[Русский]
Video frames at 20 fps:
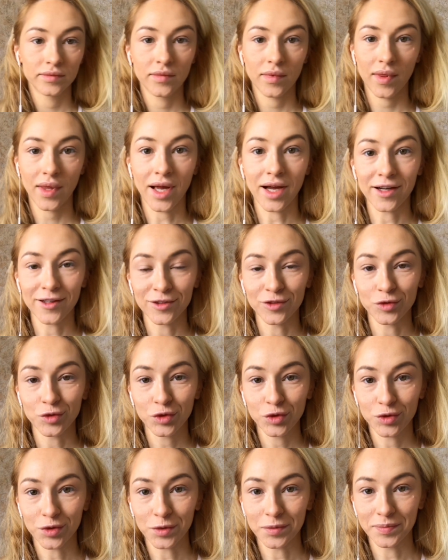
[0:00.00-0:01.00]
Так, ну
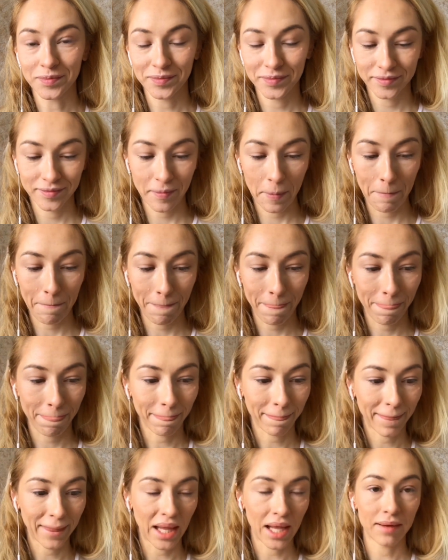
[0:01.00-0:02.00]
что,
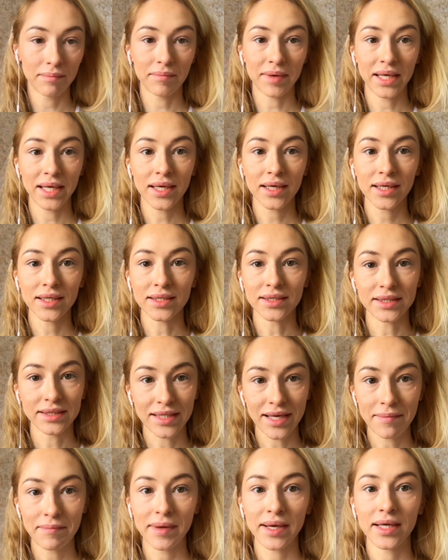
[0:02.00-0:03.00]
поехали
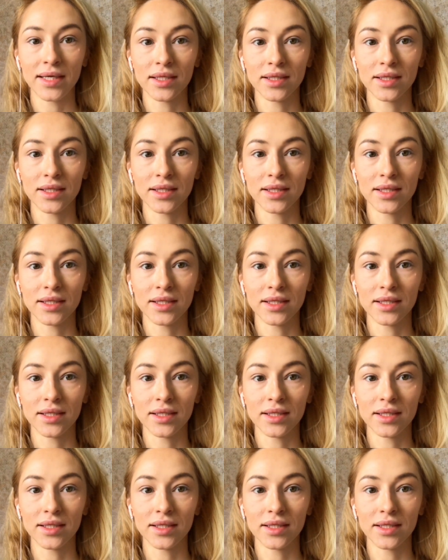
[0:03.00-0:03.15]
самое